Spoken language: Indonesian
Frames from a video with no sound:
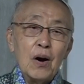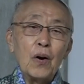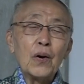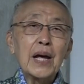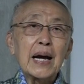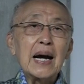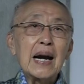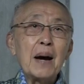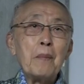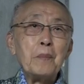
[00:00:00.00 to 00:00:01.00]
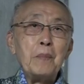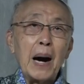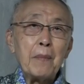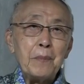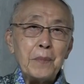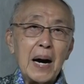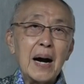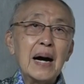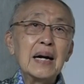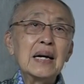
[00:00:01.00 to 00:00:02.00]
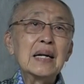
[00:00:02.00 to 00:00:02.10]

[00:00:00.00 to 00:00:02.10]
oleh karena Bapa